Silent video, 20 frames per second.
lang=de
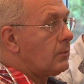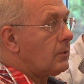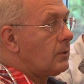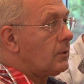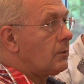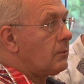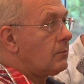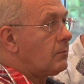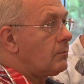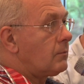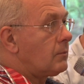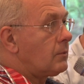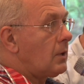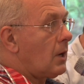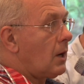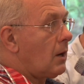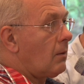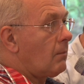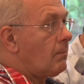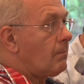äh,
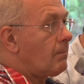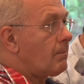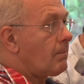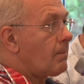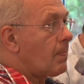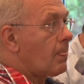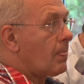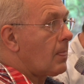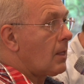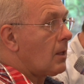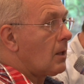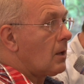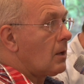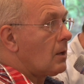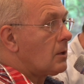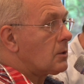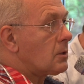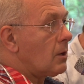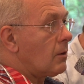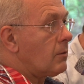ja,
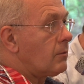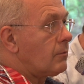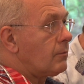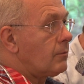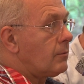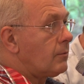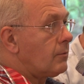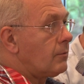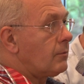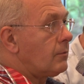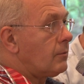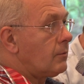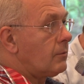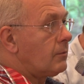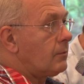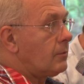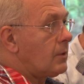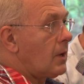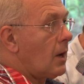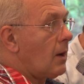schauen Sie,
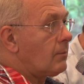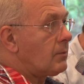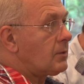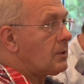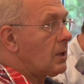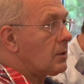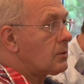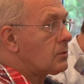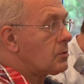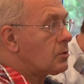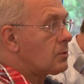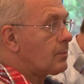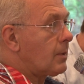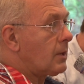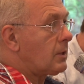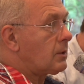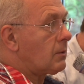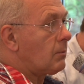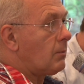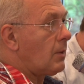Sie haben sich ja zu
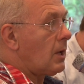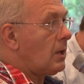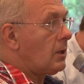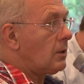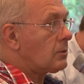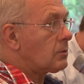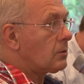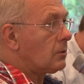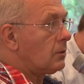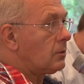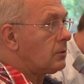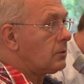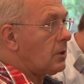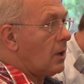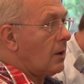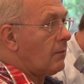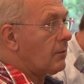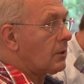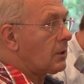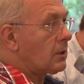spät gemeldet und da haben wir